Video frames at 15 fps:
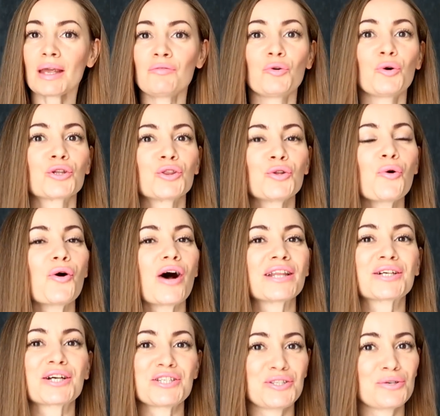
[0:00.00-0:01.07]
Вот, но ну,
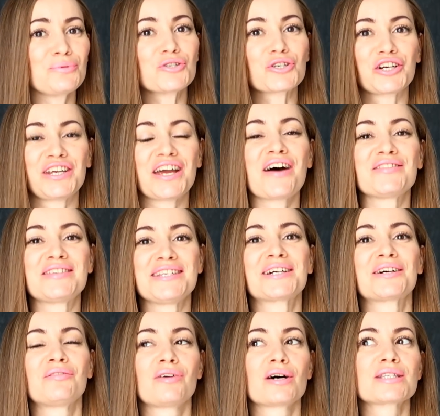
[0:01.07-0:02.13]
от костюмчика я в
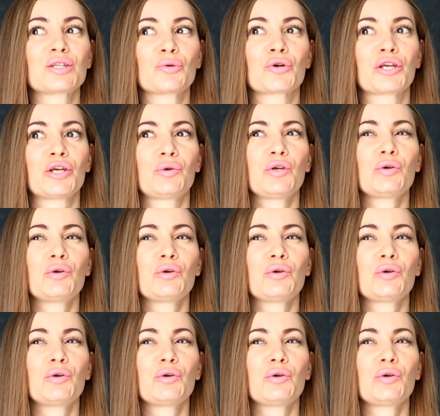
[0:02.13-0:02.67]
диком восторге.